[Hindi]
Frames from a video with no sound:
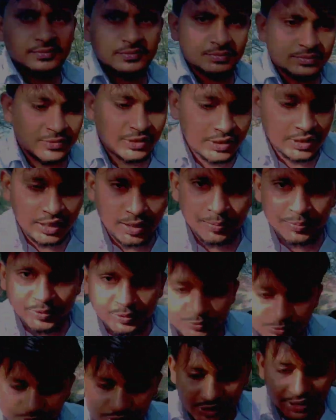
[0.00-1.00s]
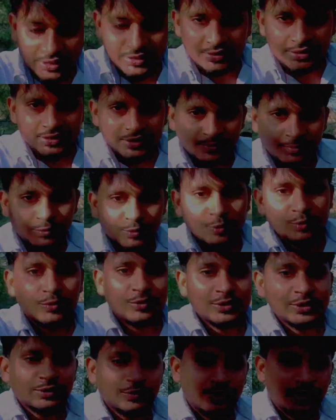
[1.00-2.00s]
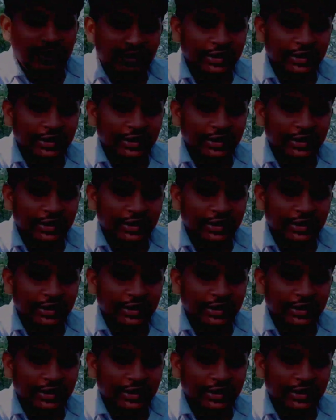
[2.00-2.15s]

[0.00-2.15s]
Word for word: काफ़ी ऊंचाई है हम लोगों की तो हालत